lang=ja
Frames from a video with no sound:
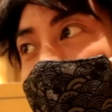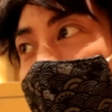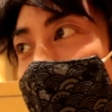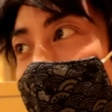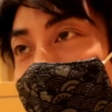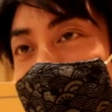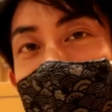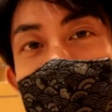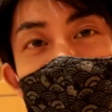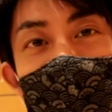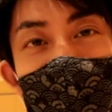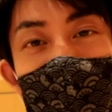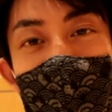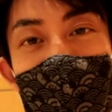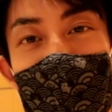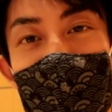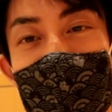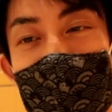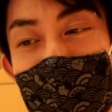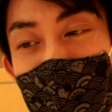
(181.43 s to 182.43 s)
田舎定
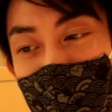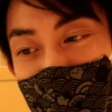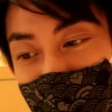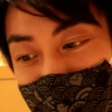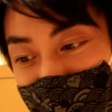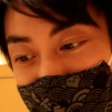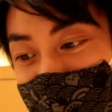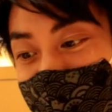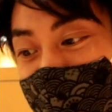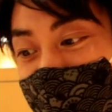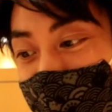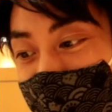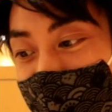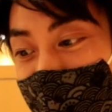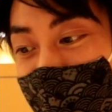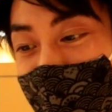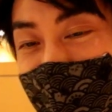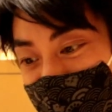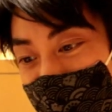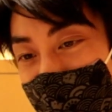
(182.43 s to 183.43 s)
食を頼みまし
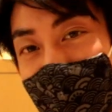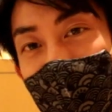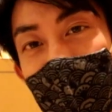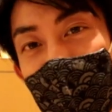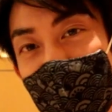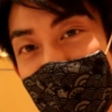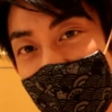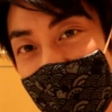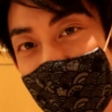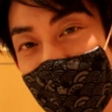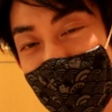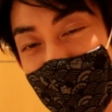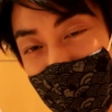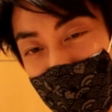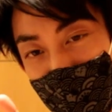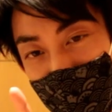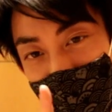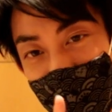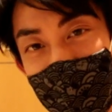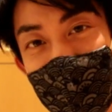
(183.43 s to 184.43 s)
た。ご飯もね
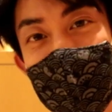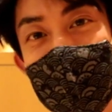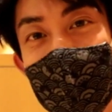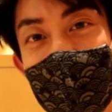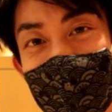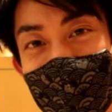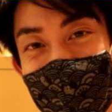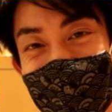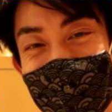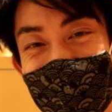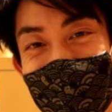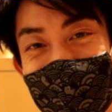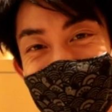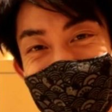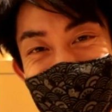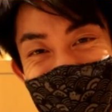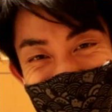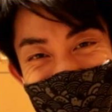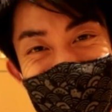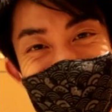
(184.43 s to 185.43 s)
大盛りにしちゃいまし
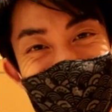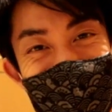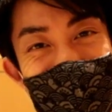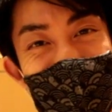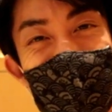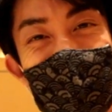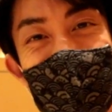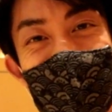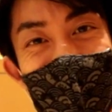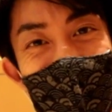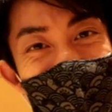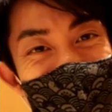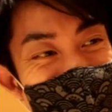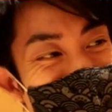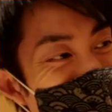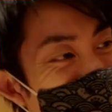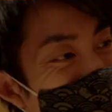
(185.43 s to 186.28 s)
た。楽しみ。